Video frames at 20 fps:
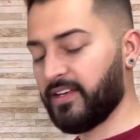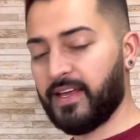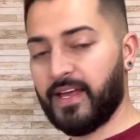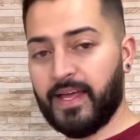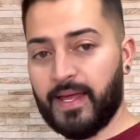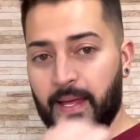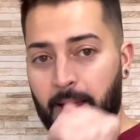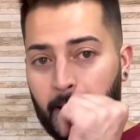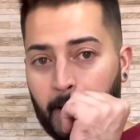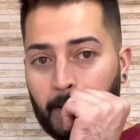
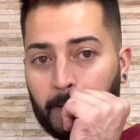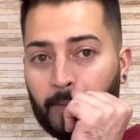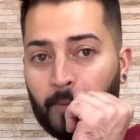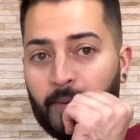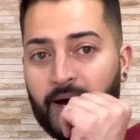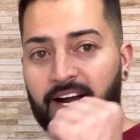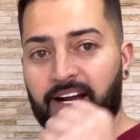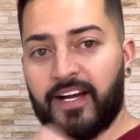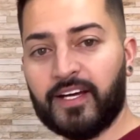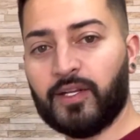É, tô
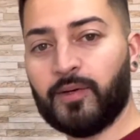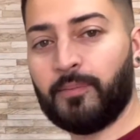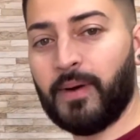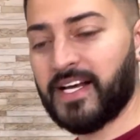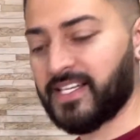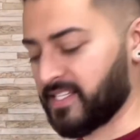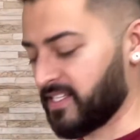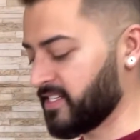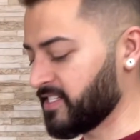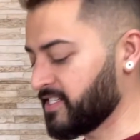marcando
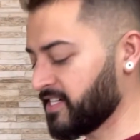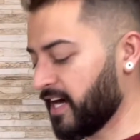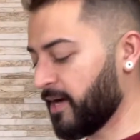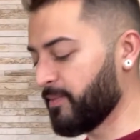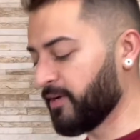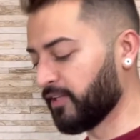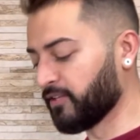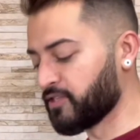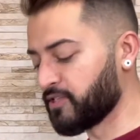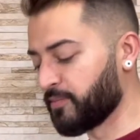bastante
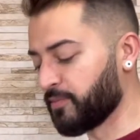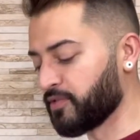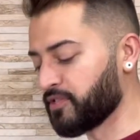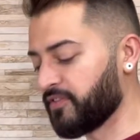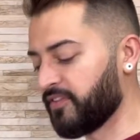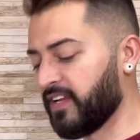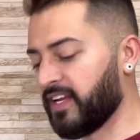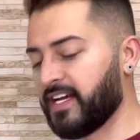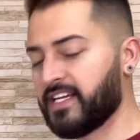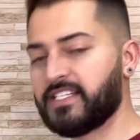cabeludos para os
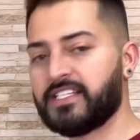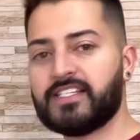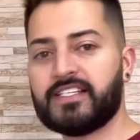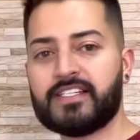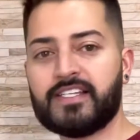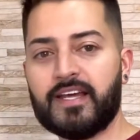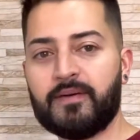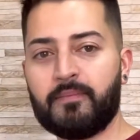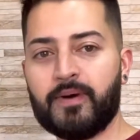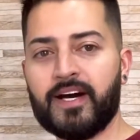finais de
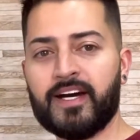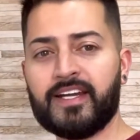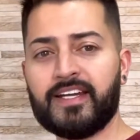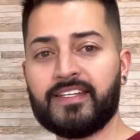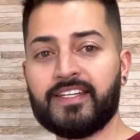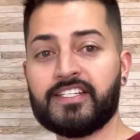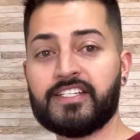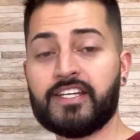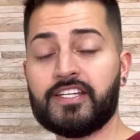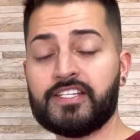semana e
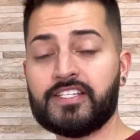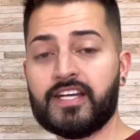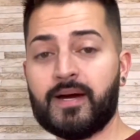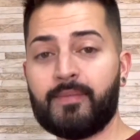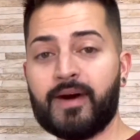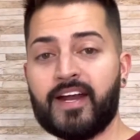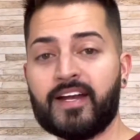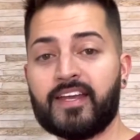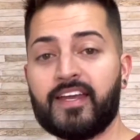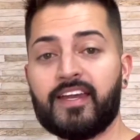tem gente já
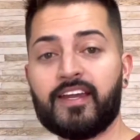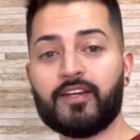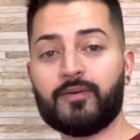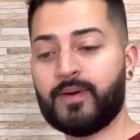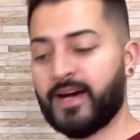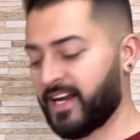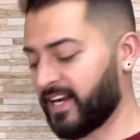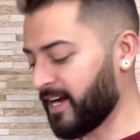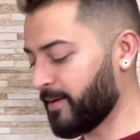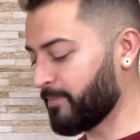mar... querendo
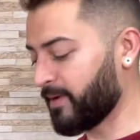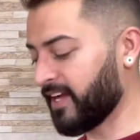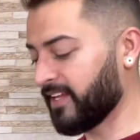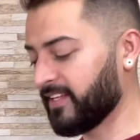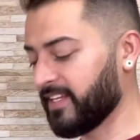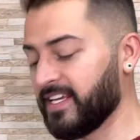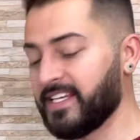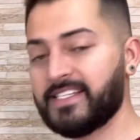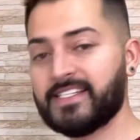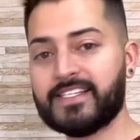marcar para
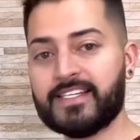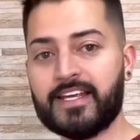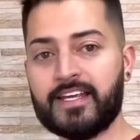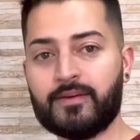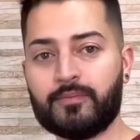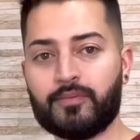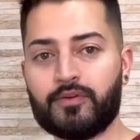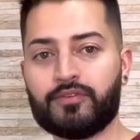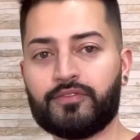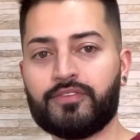
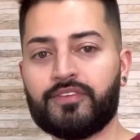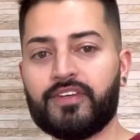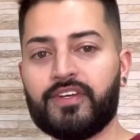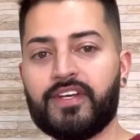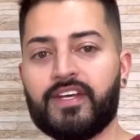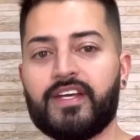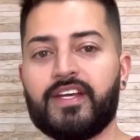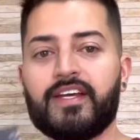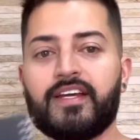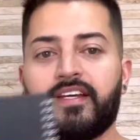dezembro.
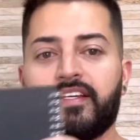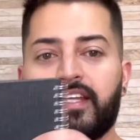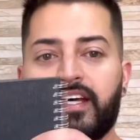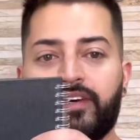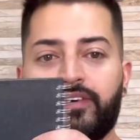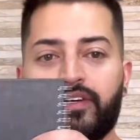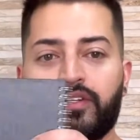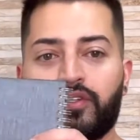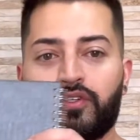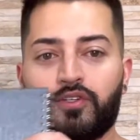
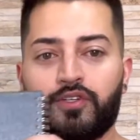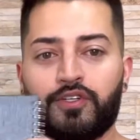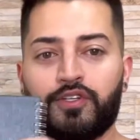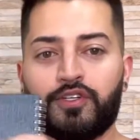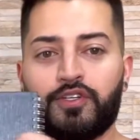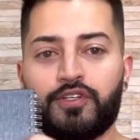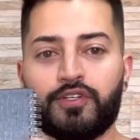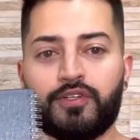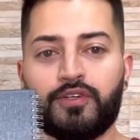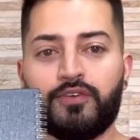Então eu
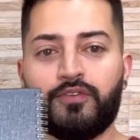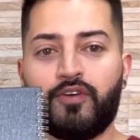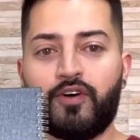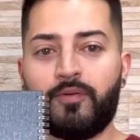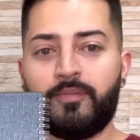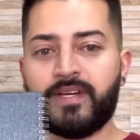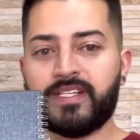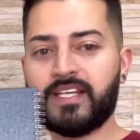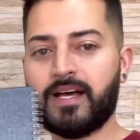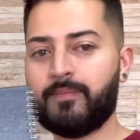tô vou
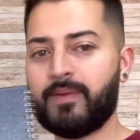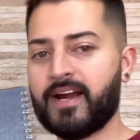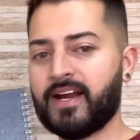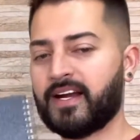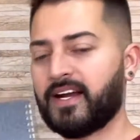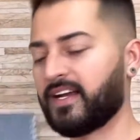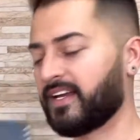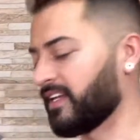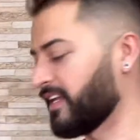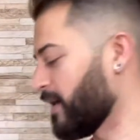começar a
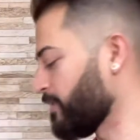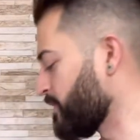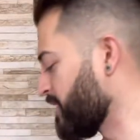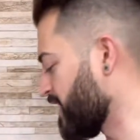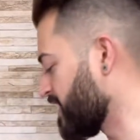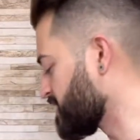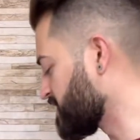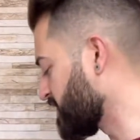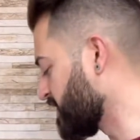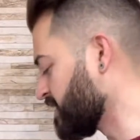marcar aqui na minha
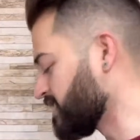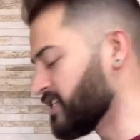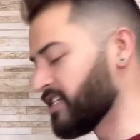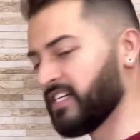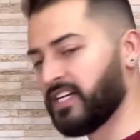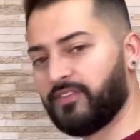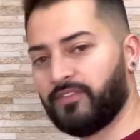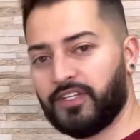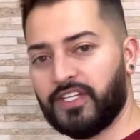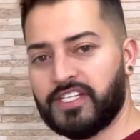
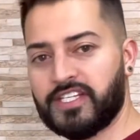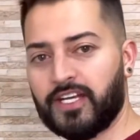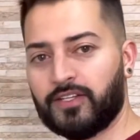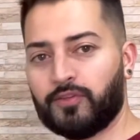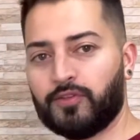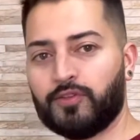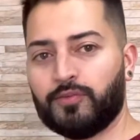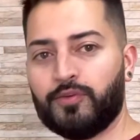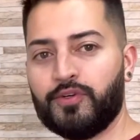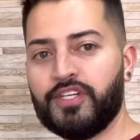agendinha, vou deixar
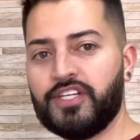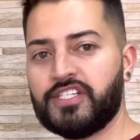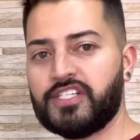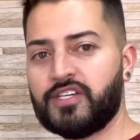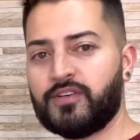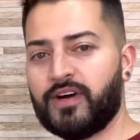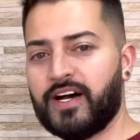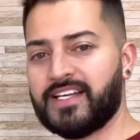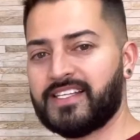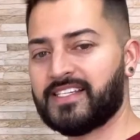tudo
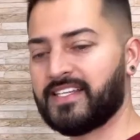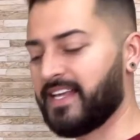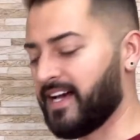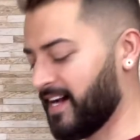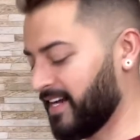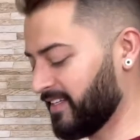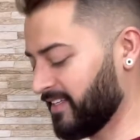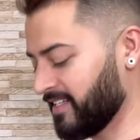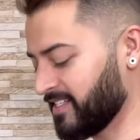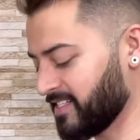bonitinho as
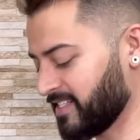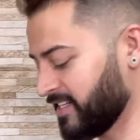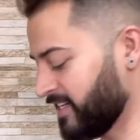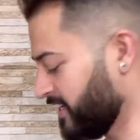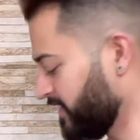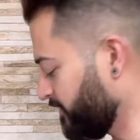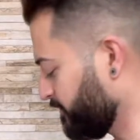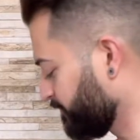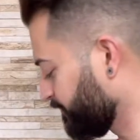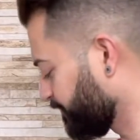datas,
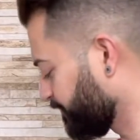né?